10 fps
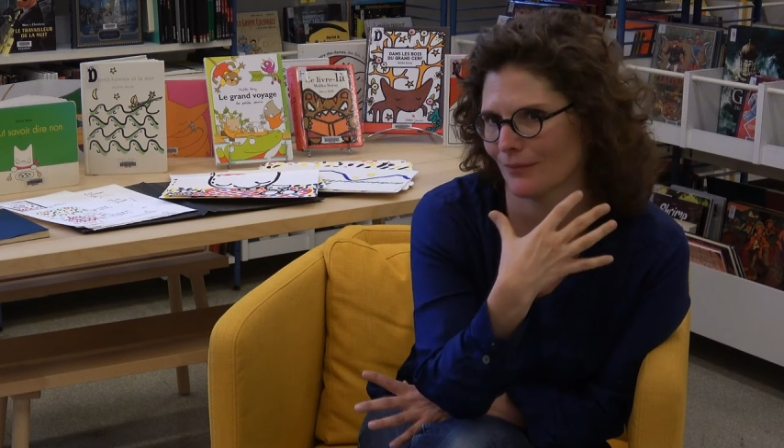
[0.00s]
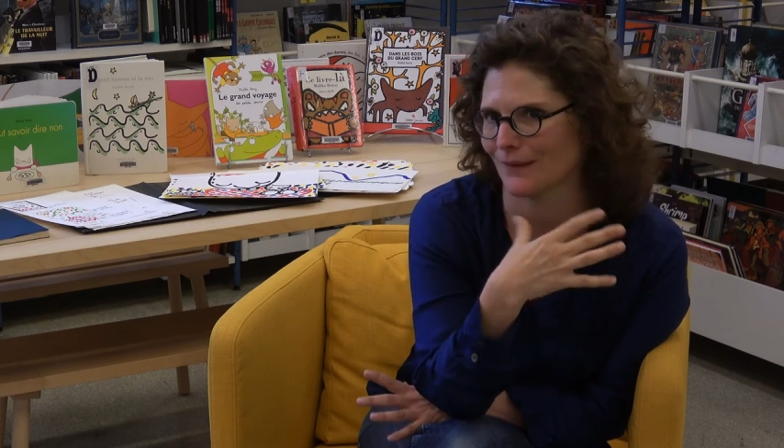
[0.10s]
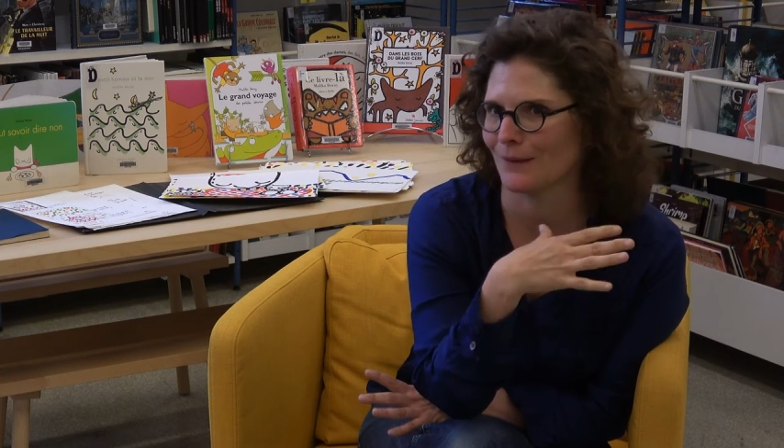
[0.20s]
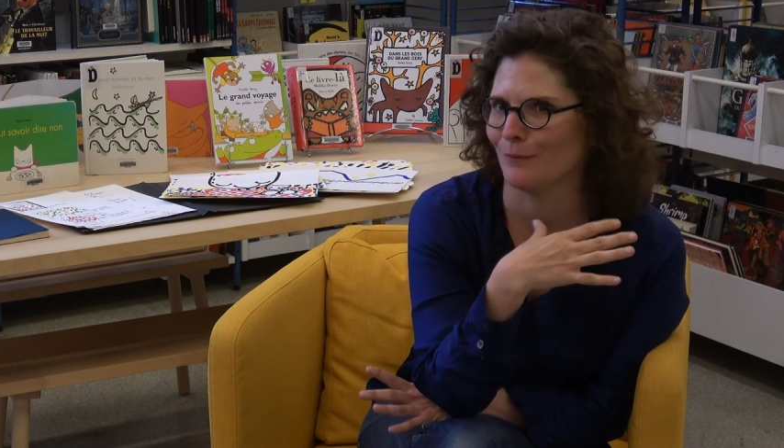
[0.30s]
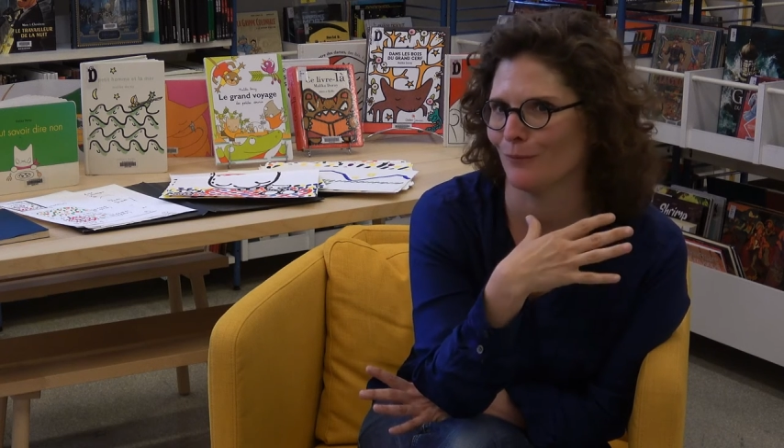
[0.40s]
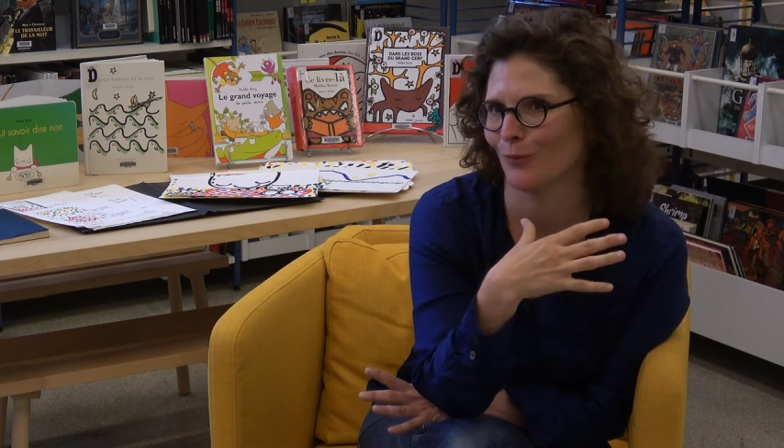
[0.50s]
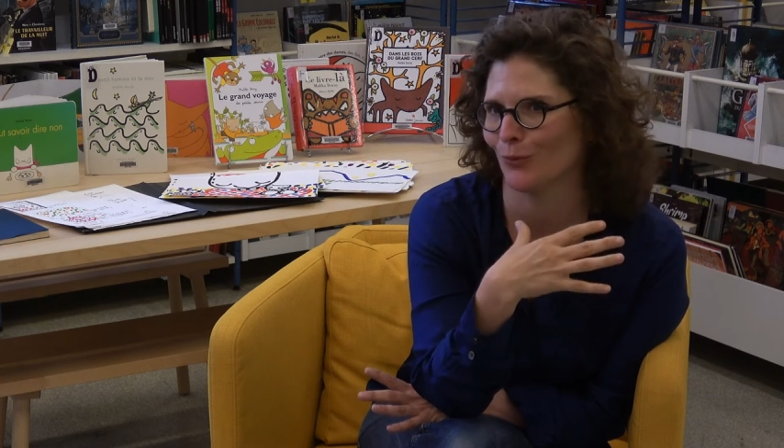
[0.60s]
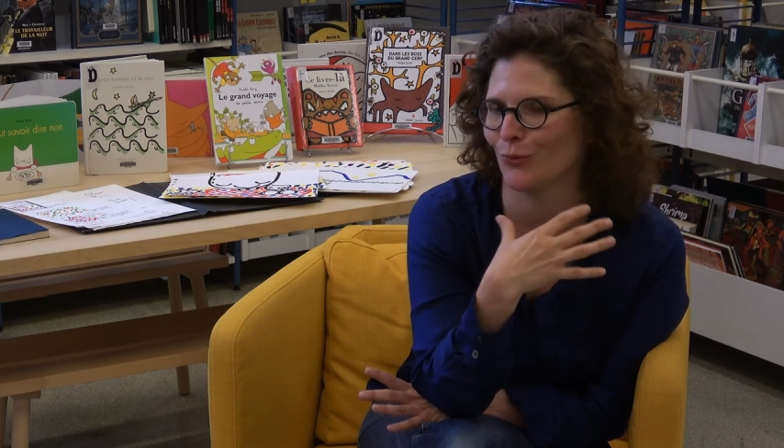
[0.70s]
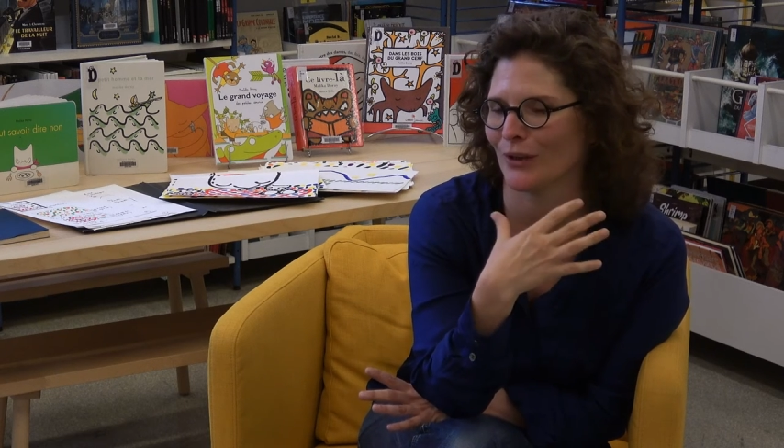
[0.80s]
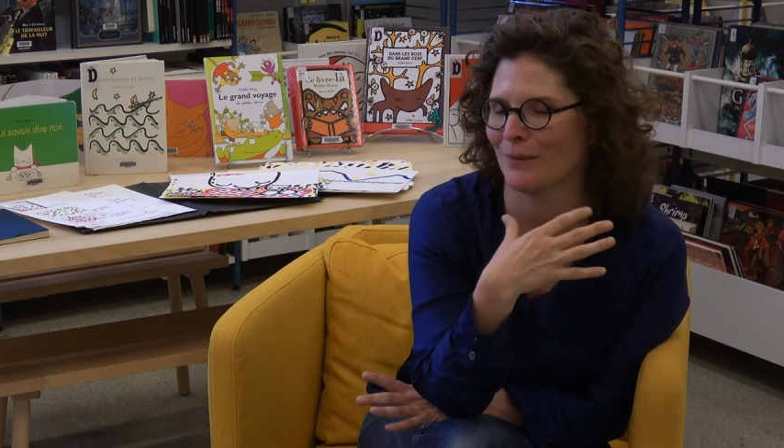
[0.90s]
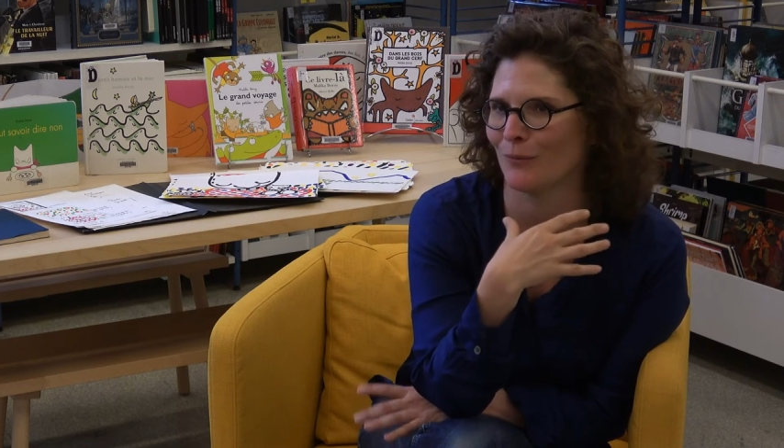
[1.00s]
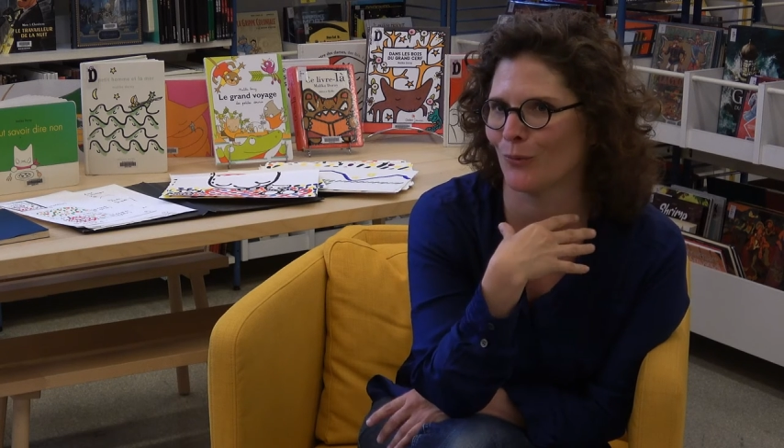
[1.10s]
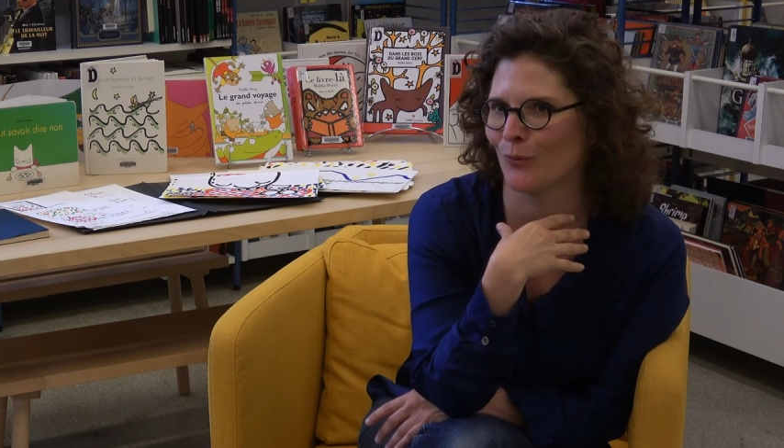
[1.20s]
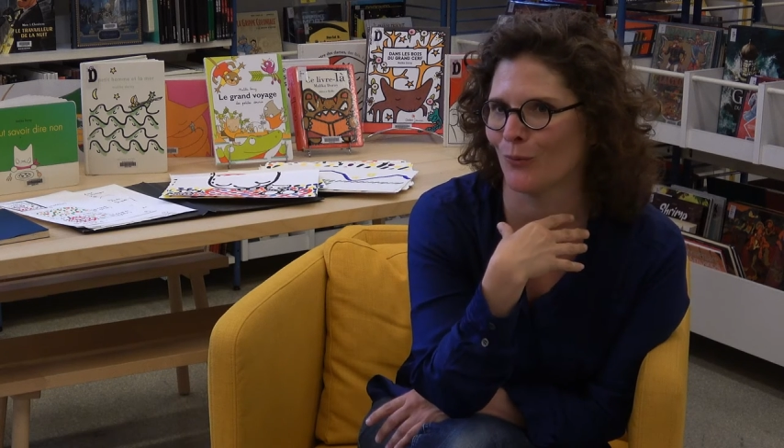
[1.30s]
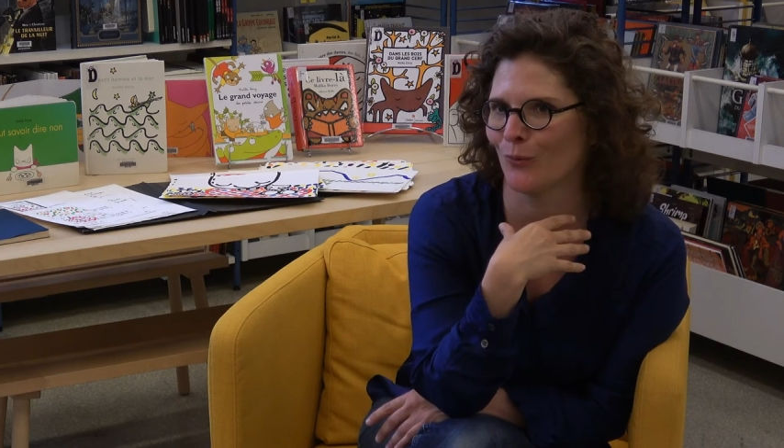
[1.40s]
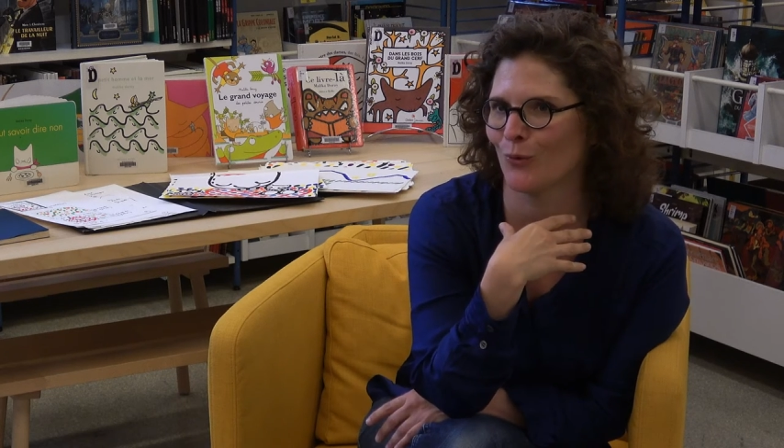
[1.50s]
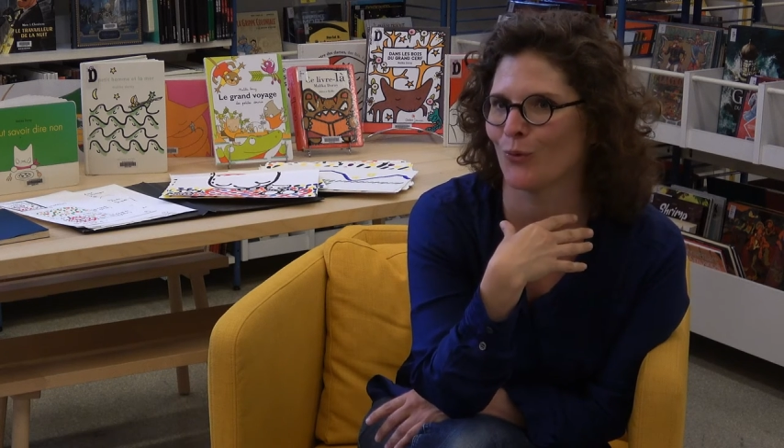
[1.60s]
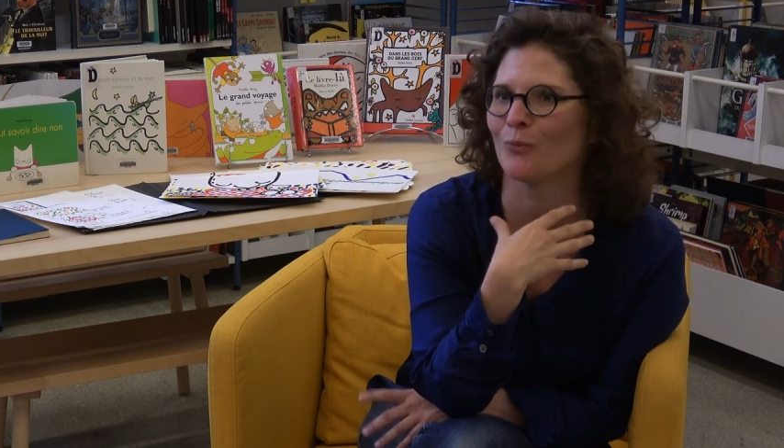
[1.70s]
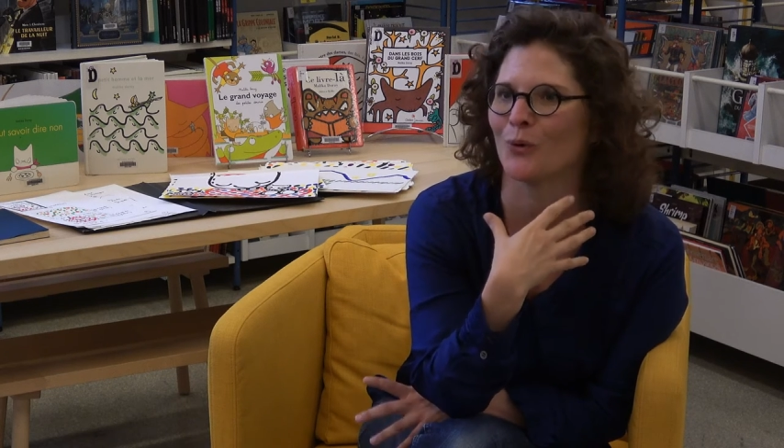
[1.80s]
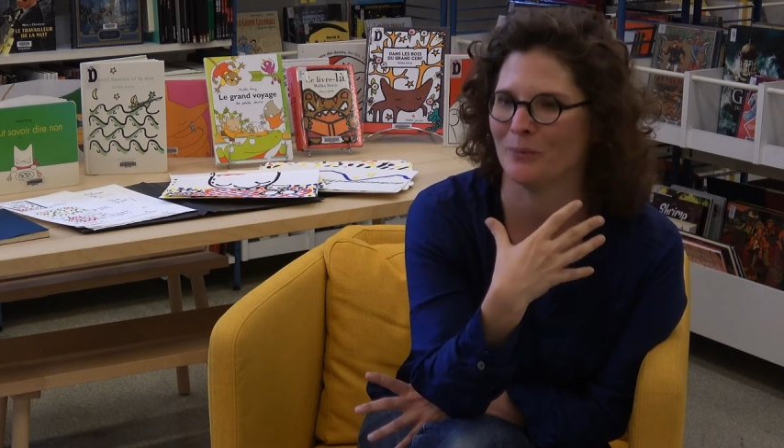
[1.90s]
c'est en tout cas mon
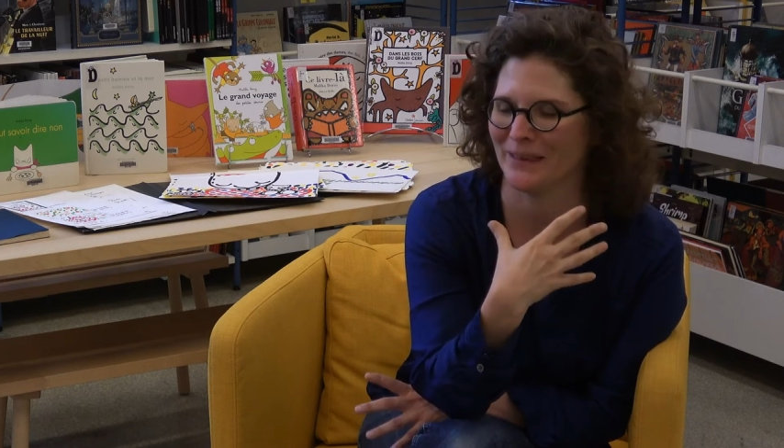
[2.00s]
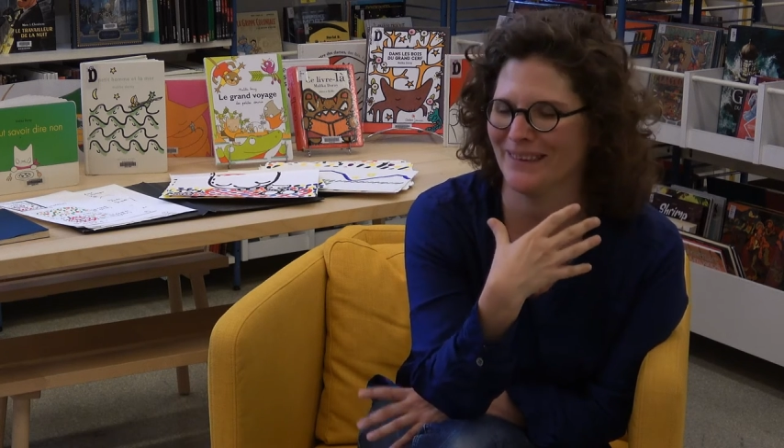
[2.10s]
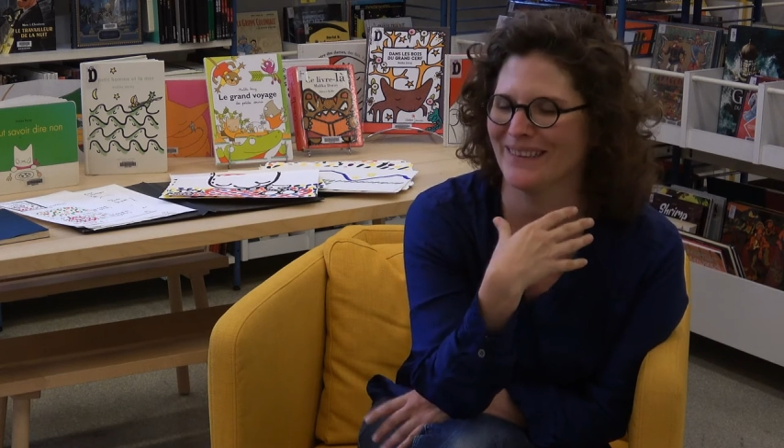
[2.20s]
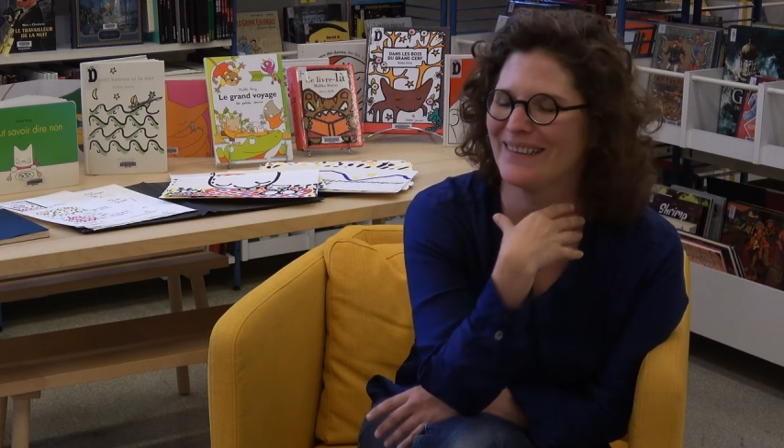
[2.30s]
compromis,